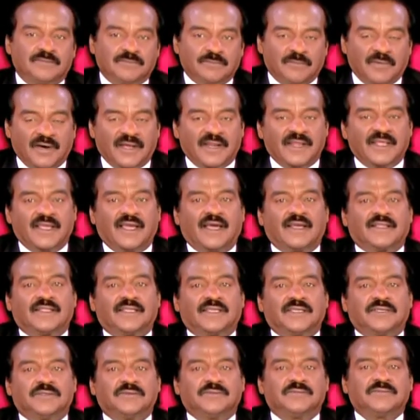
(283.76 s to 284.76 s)

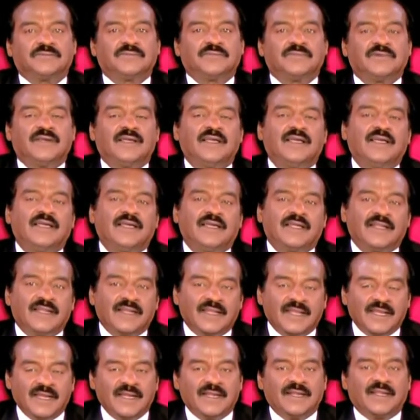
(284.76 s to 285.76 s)
மரியாதையும்
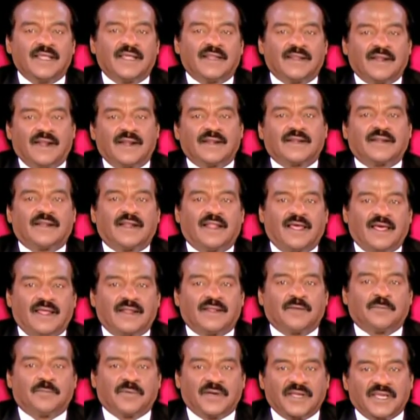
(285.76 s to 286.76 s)
நீண்ட
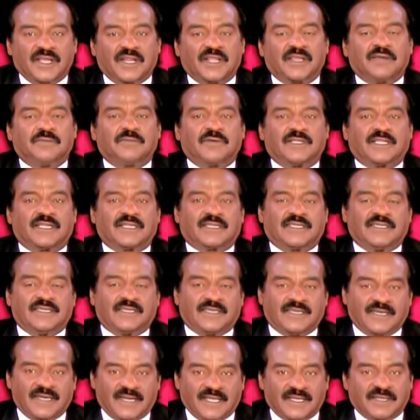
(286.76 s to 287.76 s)
நாட்களான பெயரையும் அதற்கு
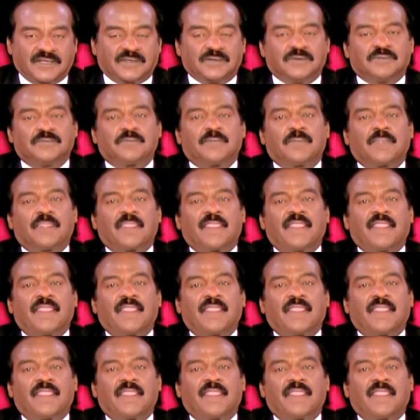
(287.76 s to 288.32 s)
கிடைக்கும்